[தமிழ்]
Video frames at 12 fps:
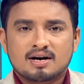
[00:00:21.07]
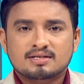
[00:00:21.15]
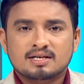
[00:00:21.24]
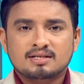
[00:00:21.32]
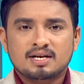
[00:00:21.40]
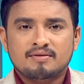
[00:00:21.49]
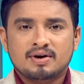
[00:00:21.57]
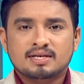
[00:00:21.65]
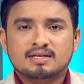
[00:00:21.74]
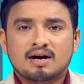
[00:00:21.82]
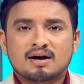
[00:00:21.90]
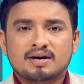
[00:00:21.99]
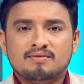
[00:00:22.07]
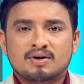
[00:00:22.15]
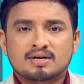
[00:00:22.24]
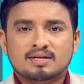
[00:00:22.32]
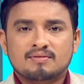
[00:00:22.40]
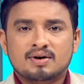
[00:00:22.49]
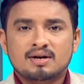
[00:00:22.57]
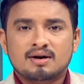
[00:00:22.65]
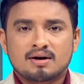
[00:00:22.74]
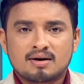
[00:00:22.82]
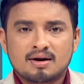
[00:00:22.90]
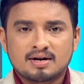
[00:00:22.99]
கச்சத்தீவை தாரை வார்த்தவர்
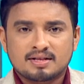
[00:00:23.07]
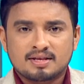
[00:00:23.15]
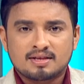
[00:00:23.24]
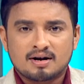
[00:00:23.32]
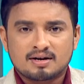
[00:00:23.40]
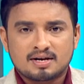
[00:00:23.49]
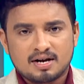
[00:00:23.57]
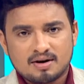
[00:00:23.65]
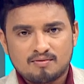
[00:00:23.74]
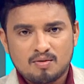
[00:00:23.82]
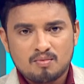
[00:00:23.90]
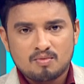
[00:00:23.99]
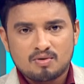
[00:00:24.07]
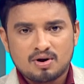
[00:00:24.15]
கருணாநிதிதான் எனவும்